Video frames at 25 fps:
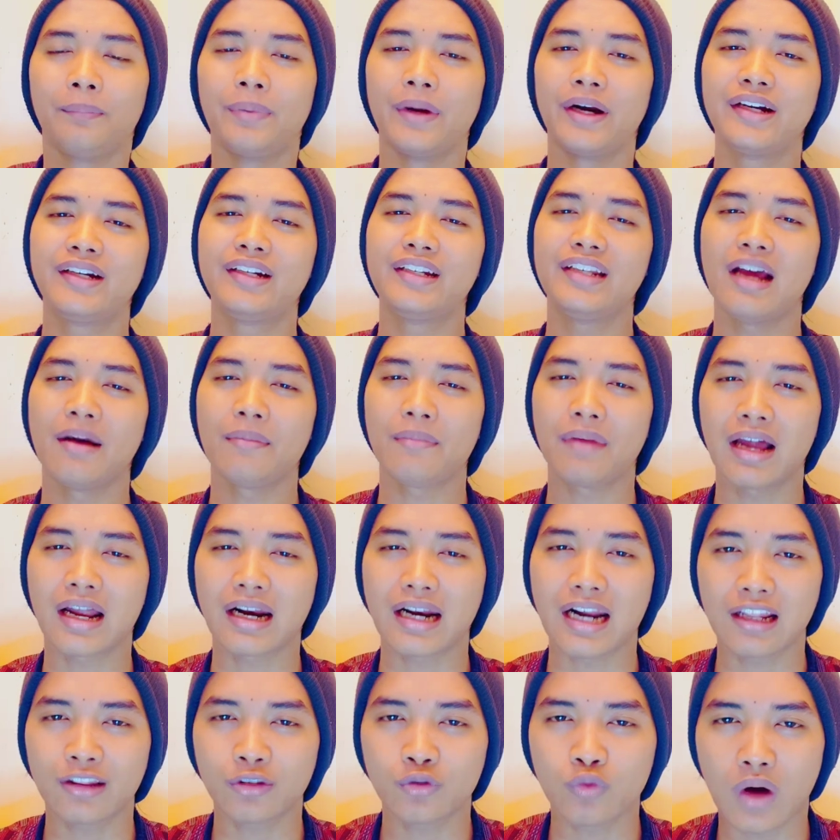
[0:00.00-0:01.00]

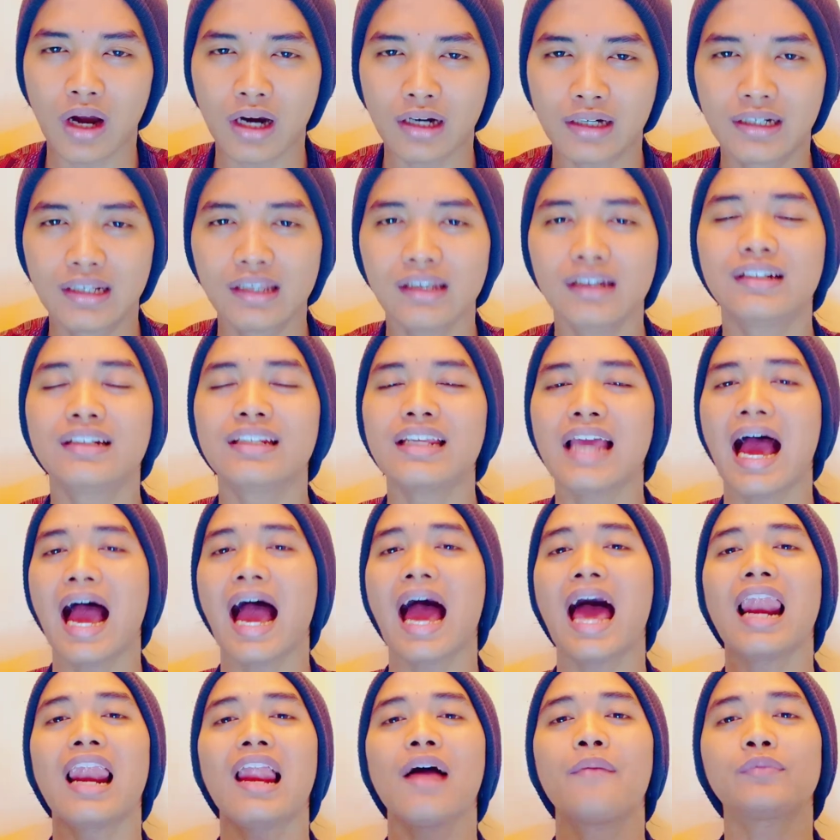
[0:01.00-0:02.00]
Berdiamlah Ratu Adil di
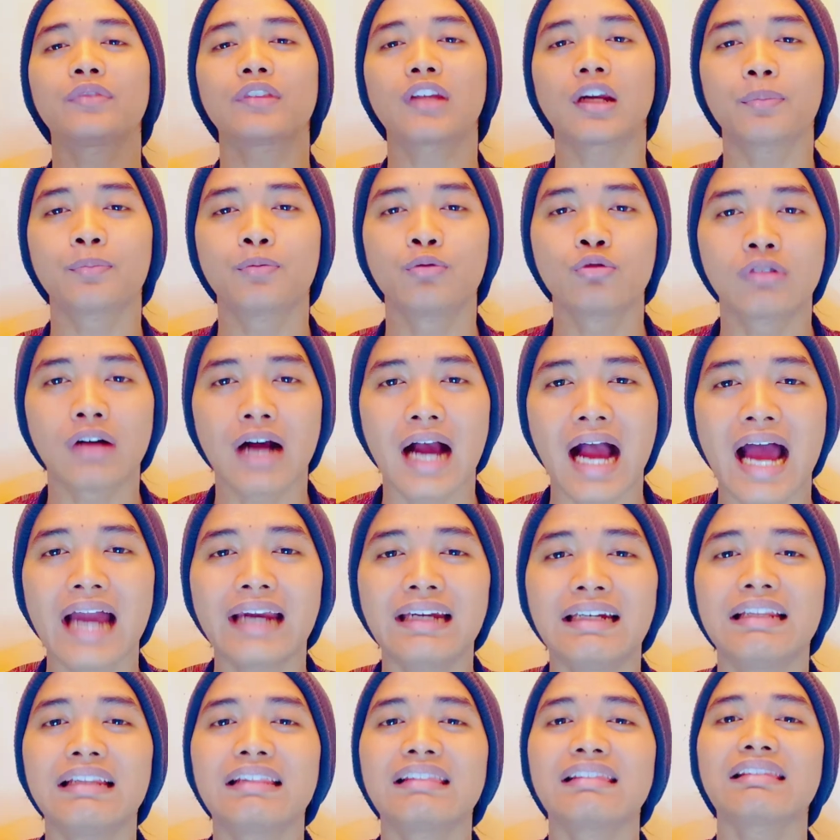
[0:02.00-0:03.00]
alam
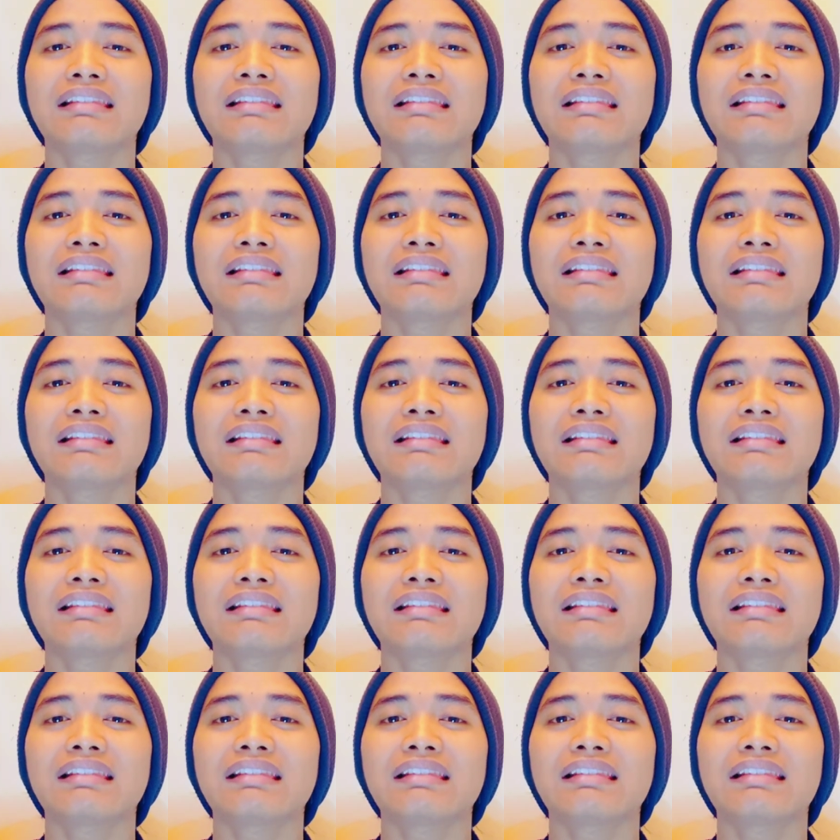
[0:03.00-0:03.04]
terbuka di